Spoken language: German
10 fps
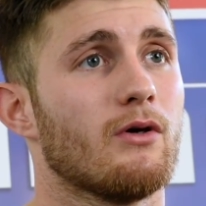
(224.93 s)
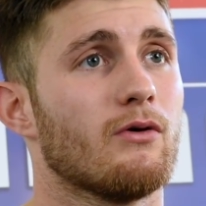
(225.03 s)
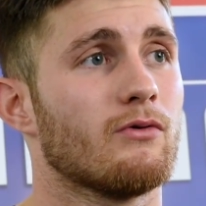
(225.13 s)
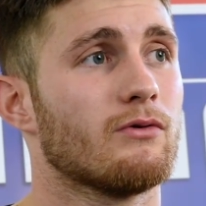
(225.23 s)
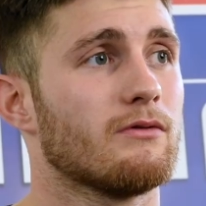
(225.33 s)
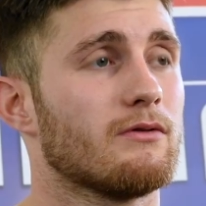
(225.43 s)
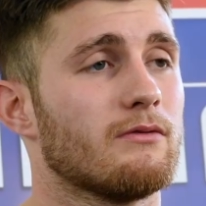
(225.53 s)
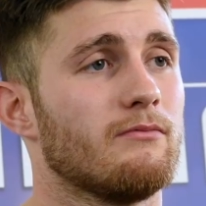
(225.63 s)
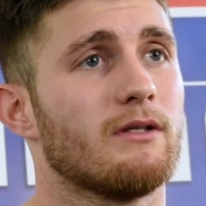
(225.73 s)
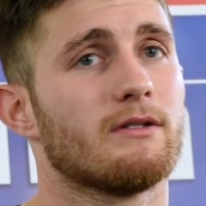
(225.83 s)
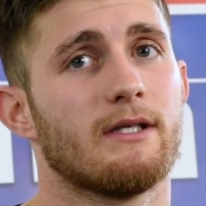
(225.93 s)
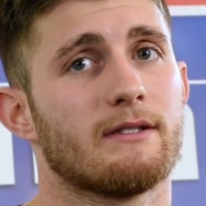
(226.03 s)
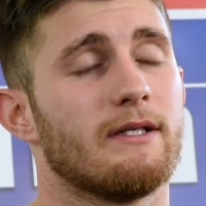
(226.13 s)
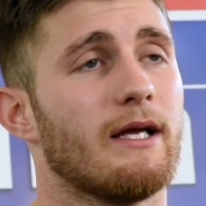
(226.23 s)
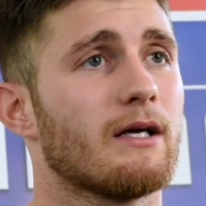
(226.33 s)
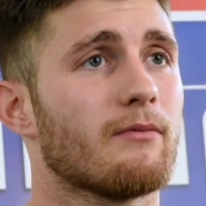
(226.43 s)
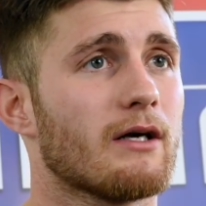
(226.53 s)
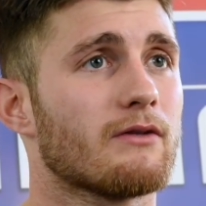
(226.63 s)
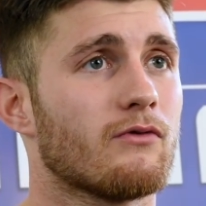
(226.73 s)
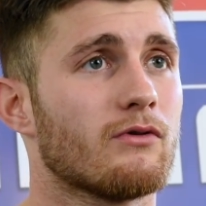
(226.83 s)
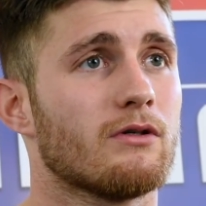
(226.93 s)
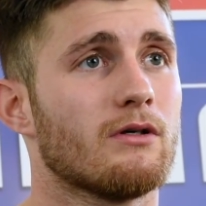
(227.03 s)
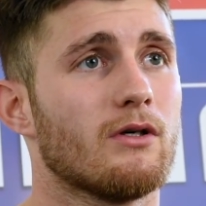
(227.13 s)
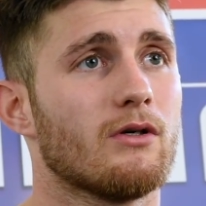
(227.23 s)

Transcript: und äh, mir das jetzt näher gebracht wurde